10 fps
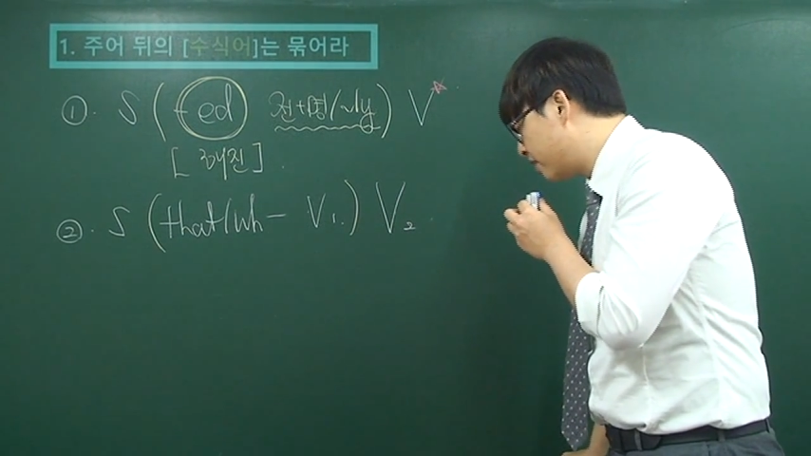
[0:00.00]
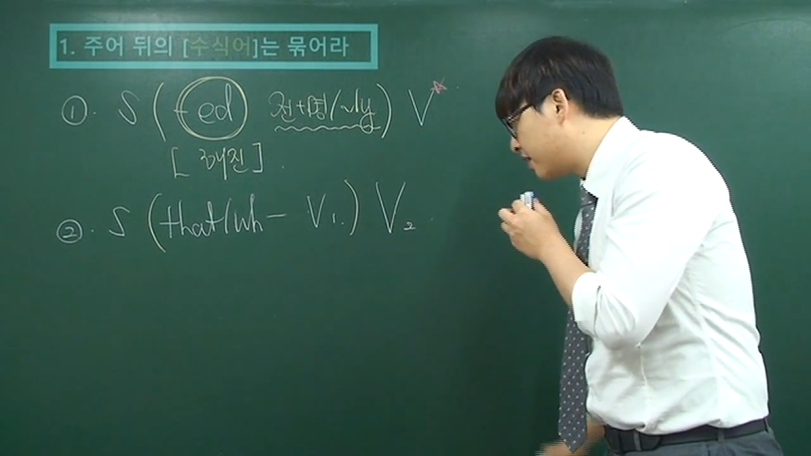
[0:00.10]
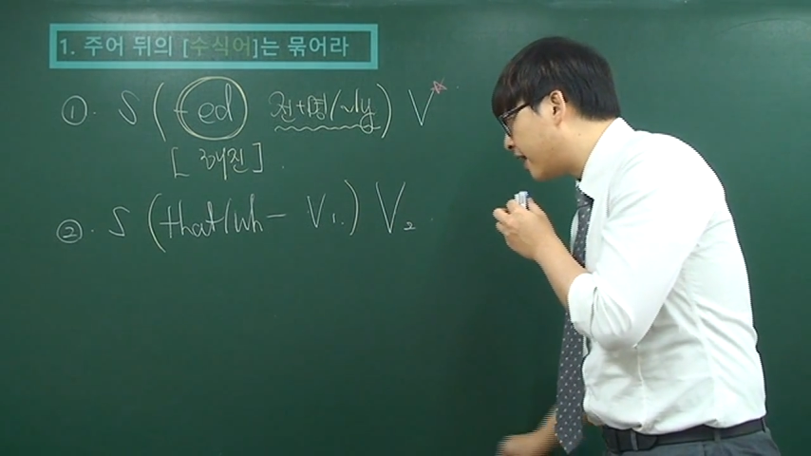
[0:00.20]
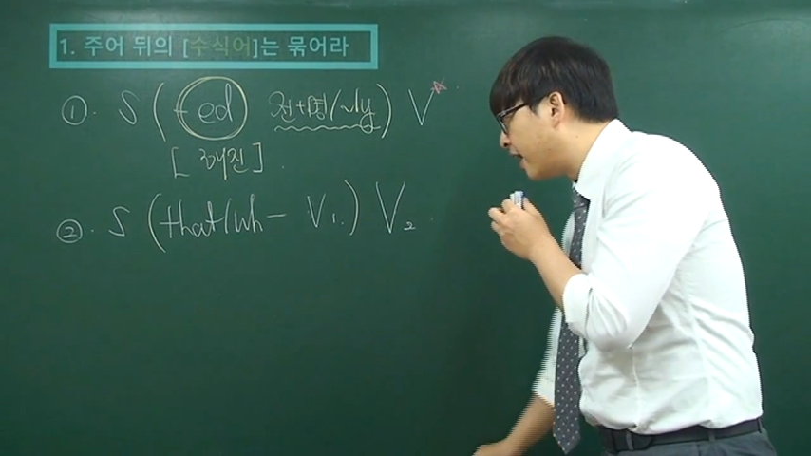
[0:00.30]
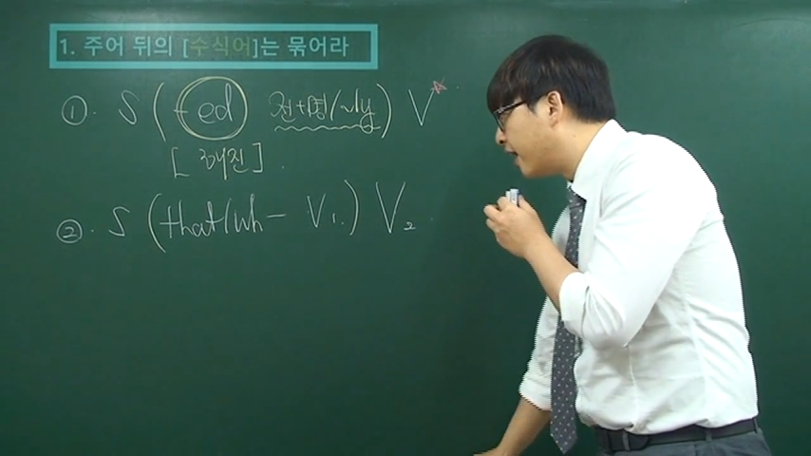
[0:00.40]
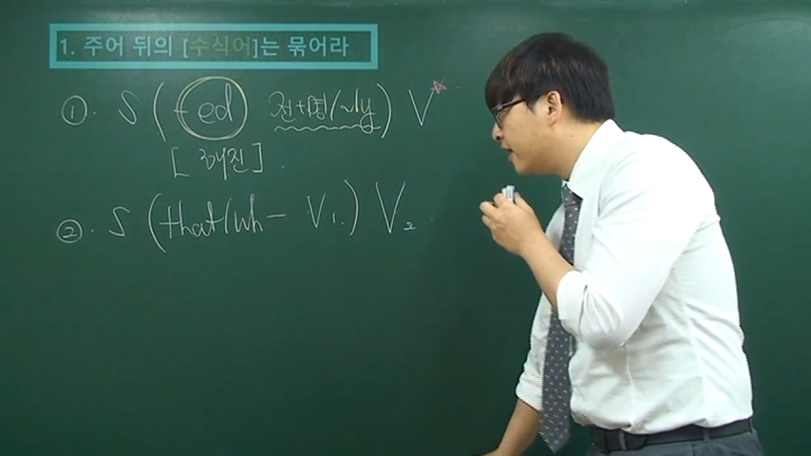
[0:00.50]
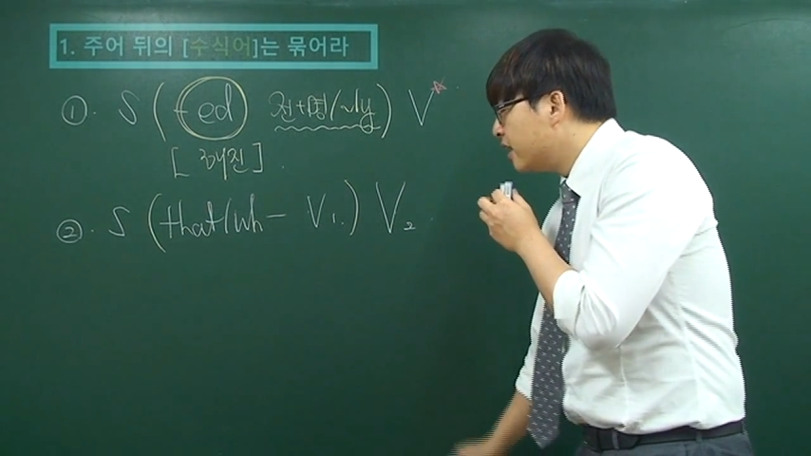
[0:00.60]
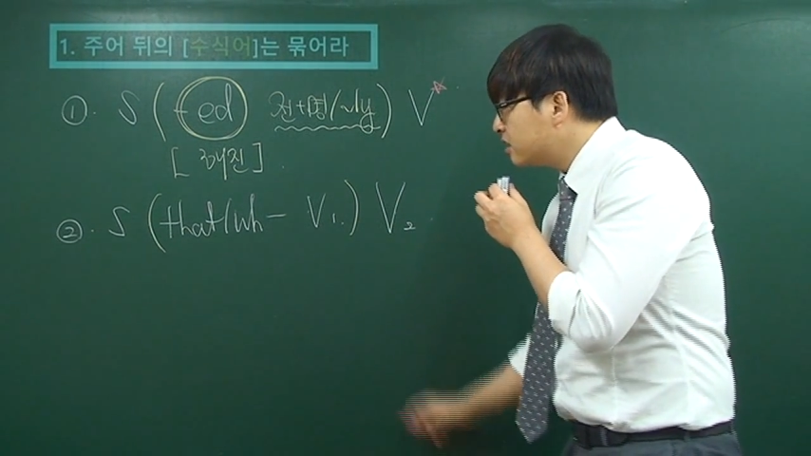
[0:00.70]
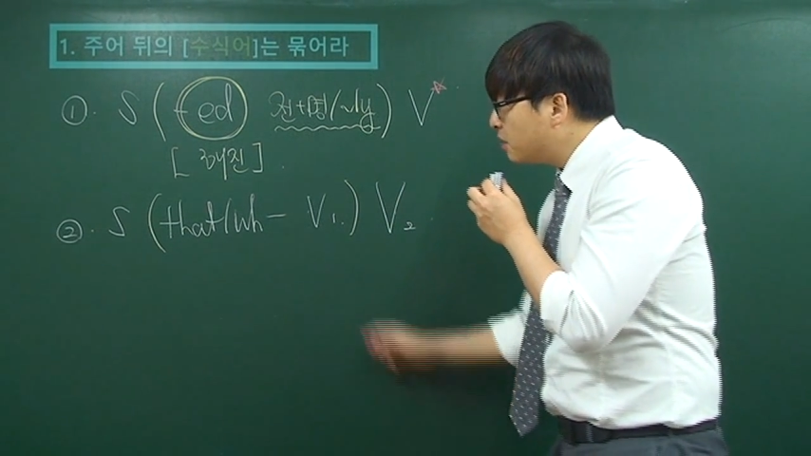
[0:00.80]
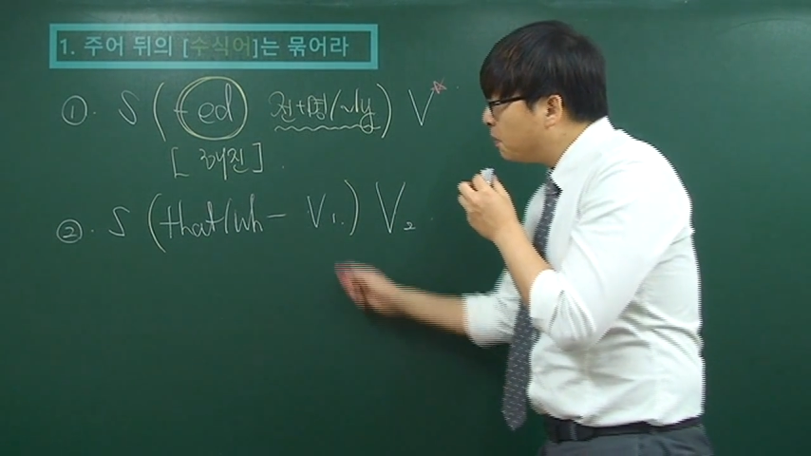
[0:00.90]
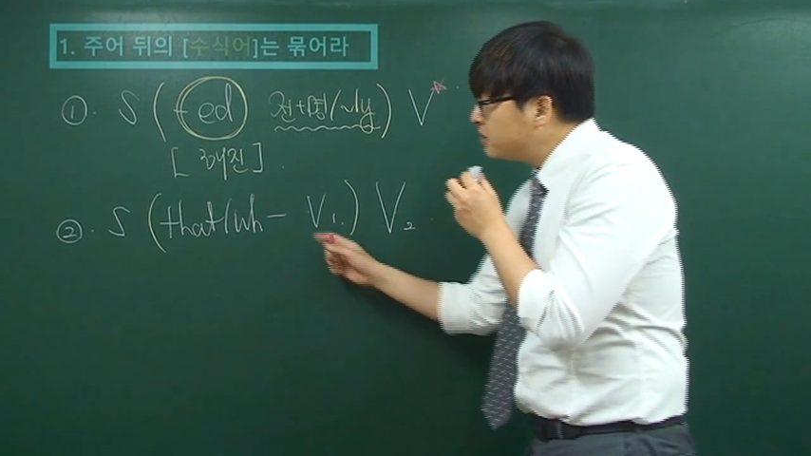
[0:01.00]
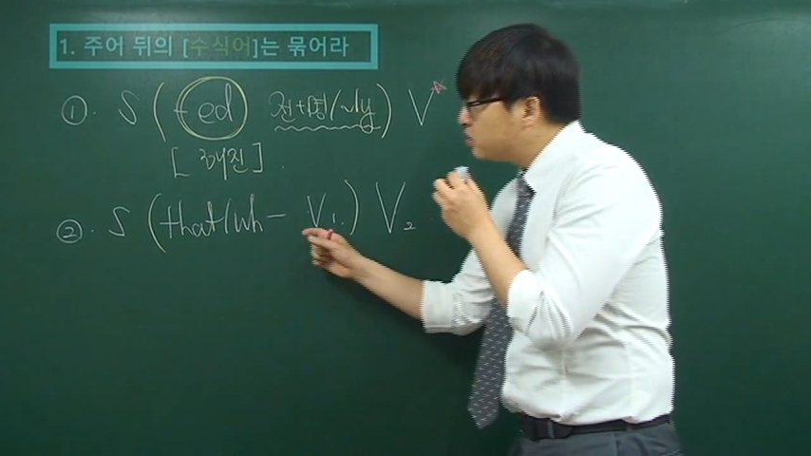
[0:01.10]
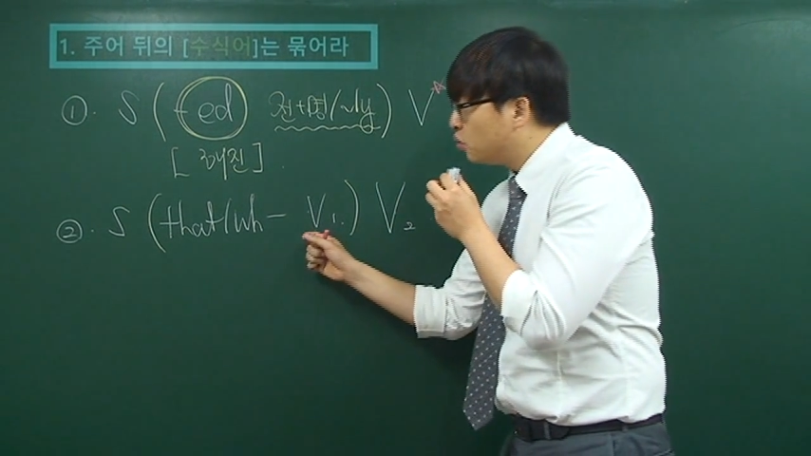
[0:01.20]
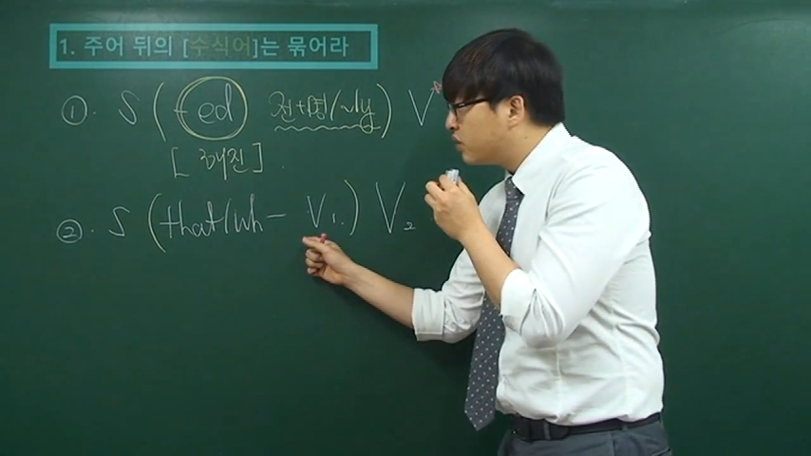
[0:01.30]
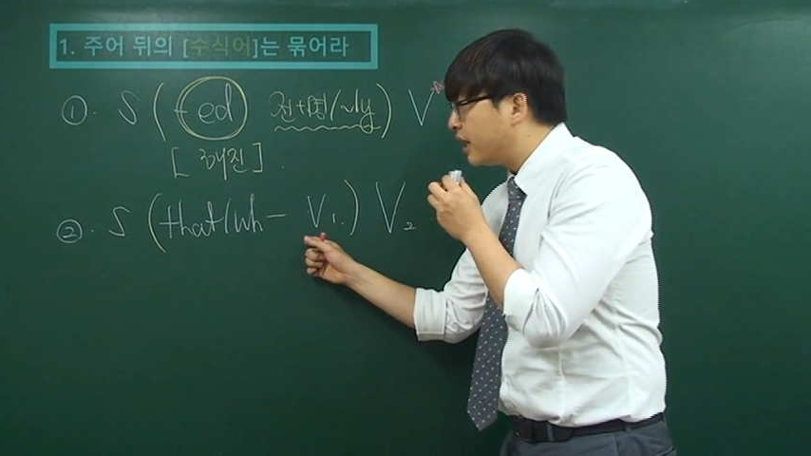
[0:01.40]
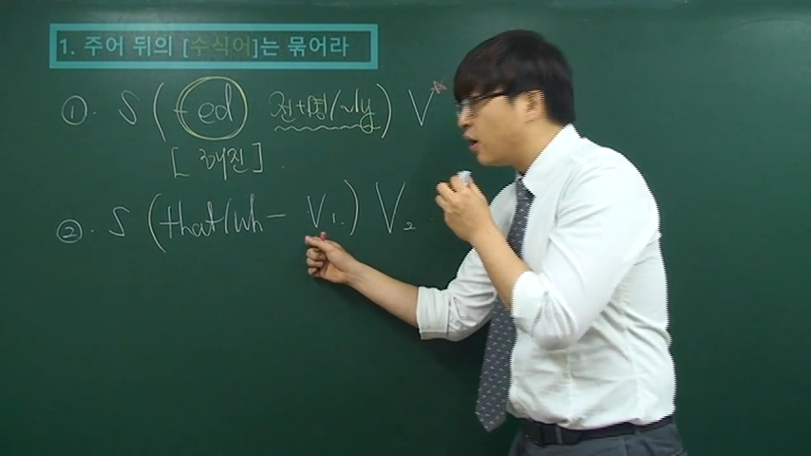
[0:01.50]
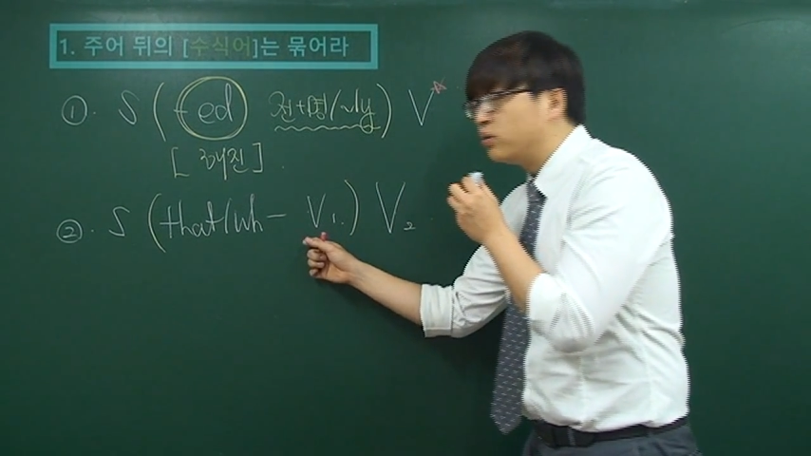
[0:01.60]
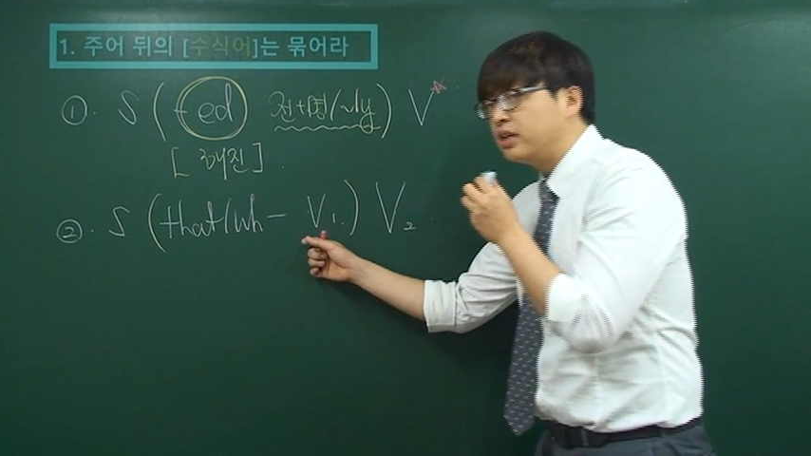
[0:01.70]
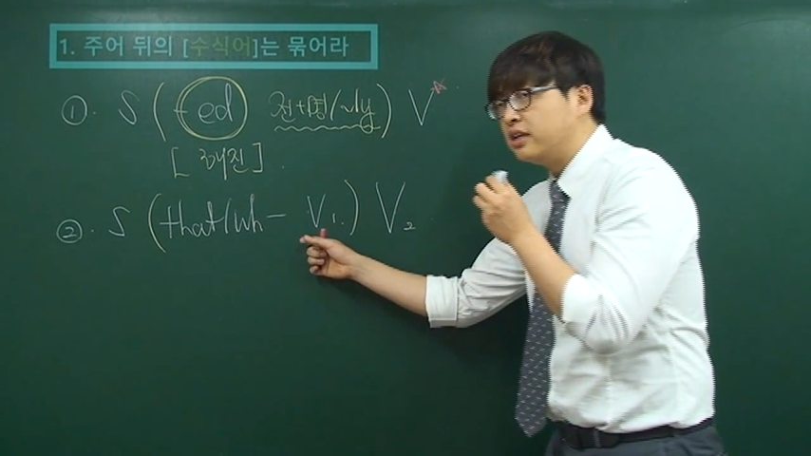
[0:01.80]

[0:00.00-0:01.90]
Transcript: 그러니까 첫 번째 동사 나올